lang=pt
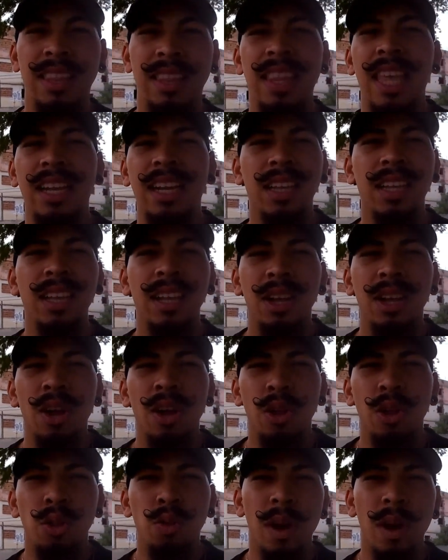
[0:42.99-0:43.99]
Na, na
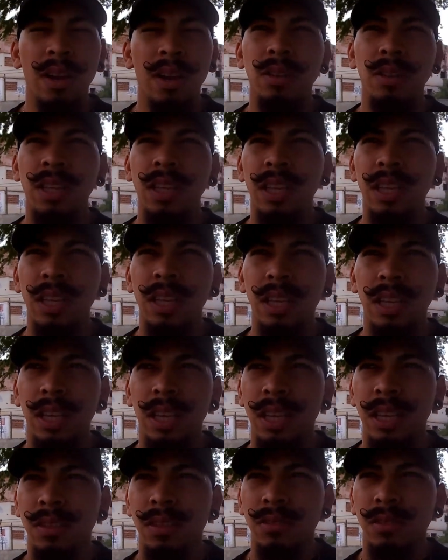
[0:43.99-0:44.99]
década. No ano
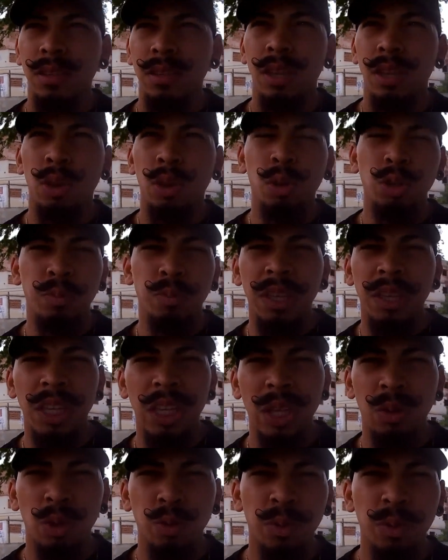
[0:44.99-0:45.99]
de
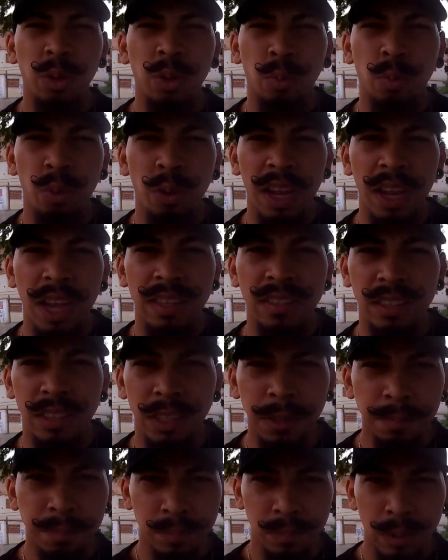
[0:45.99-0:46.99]
2000, 2001,
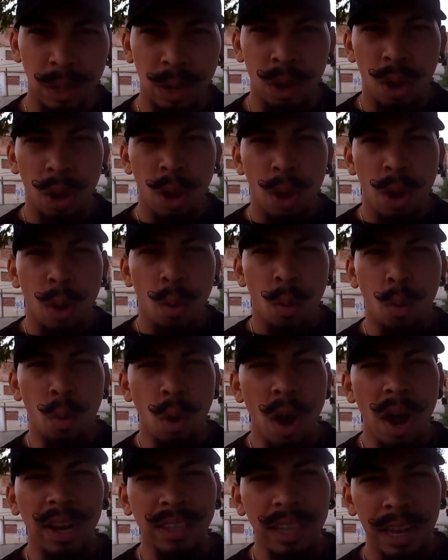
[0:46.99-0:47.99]
por aí assim.
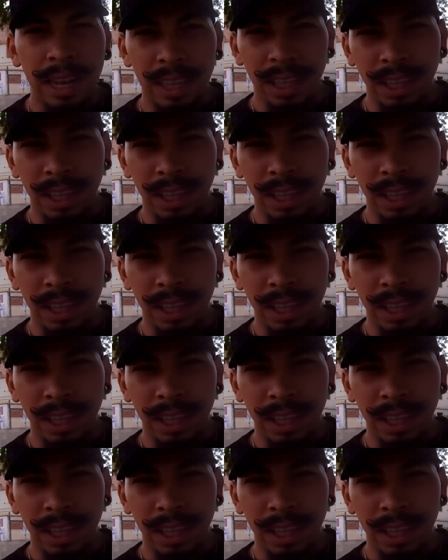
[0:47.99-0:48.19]
O